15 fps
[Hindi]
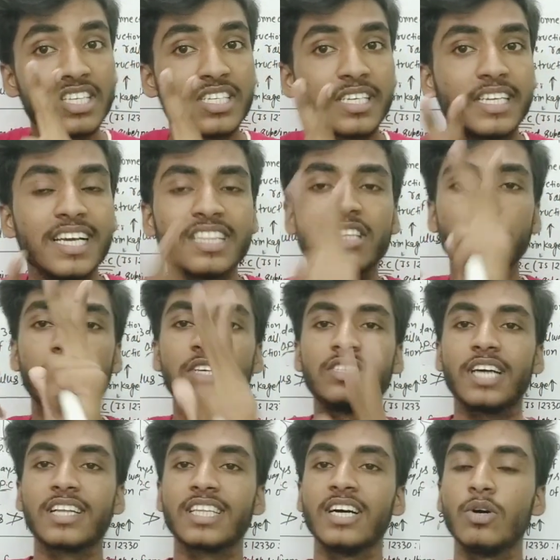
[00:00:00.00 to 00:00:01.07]
स्ट्रेंथ भी
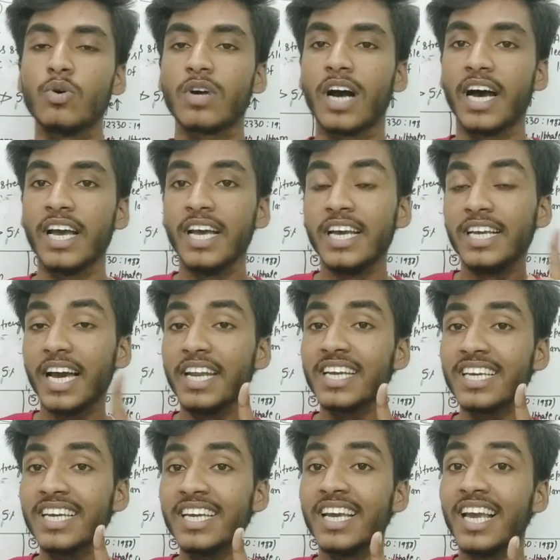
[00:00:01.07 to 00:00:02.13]
ज्यादा होगा यानी
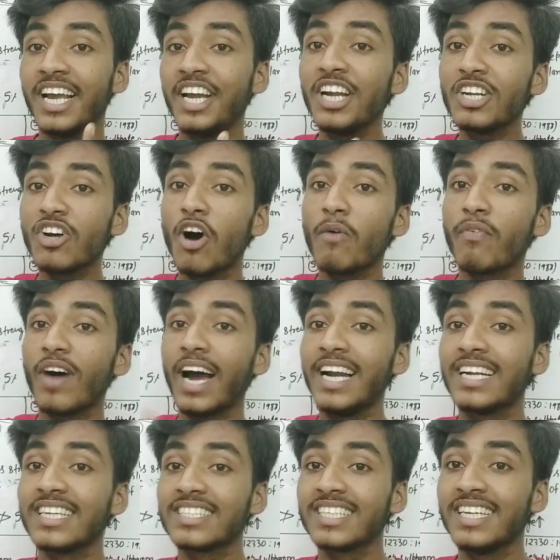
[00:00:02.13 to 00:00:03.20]
कि हीट ऑफ
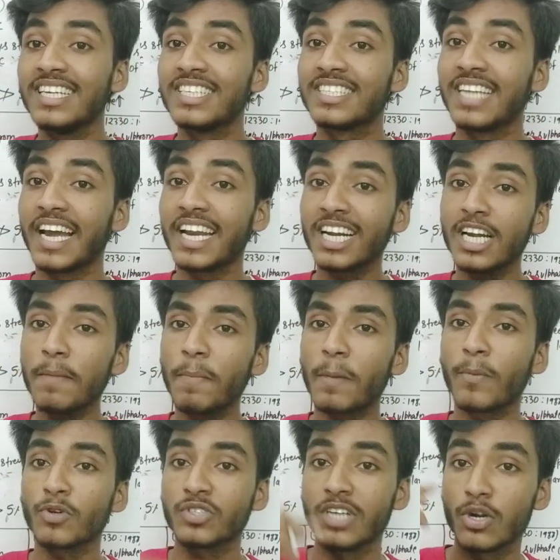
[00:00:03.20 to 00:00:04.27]
हाइड्रेशन इज डायरेक्टली
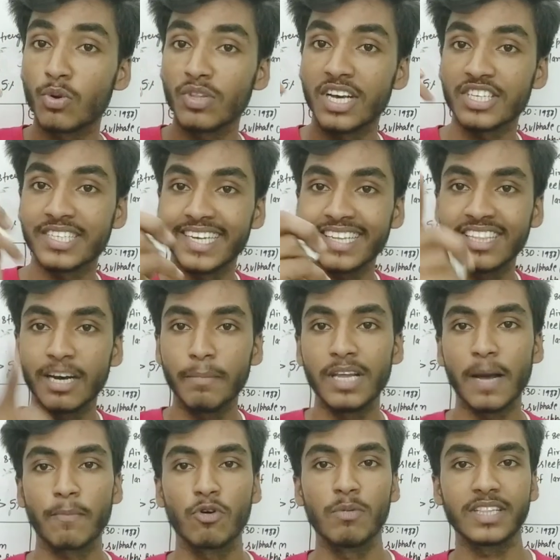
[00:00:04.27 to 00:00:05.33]
प्रोपोर्शनल टू द स्ट्रेंथ हमने
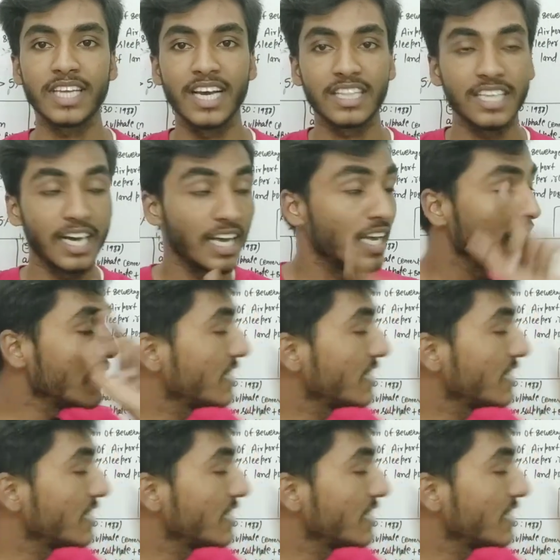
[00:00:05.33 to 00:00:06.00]
आपको बताया था